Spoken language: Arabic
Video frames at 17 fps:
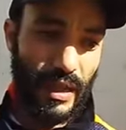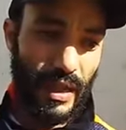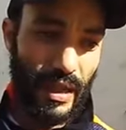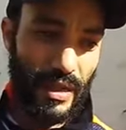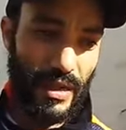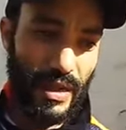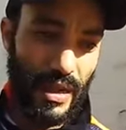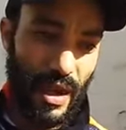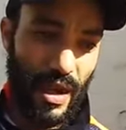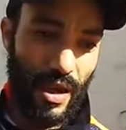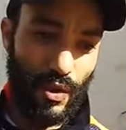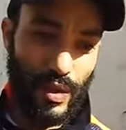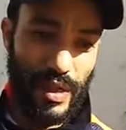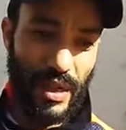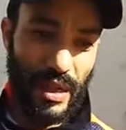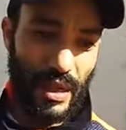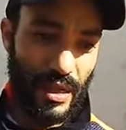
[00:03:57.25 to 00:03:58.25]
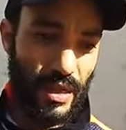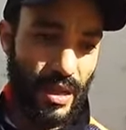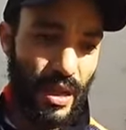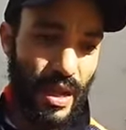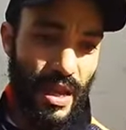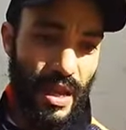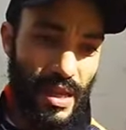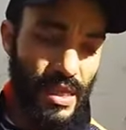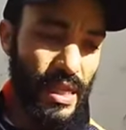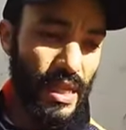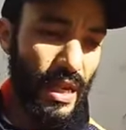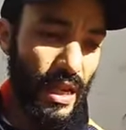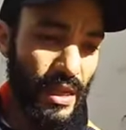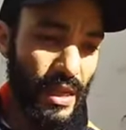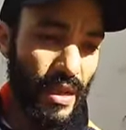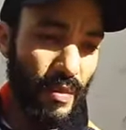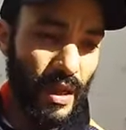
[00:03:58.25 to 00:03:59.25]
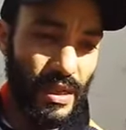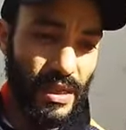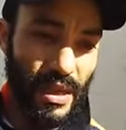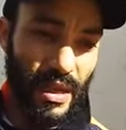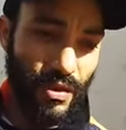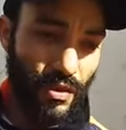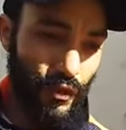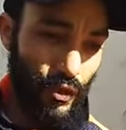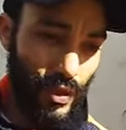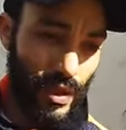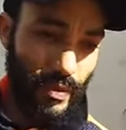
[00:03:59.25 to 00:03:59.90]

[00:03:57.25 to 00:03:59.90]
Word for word: دير انت وسير سير عند المخزن وفوت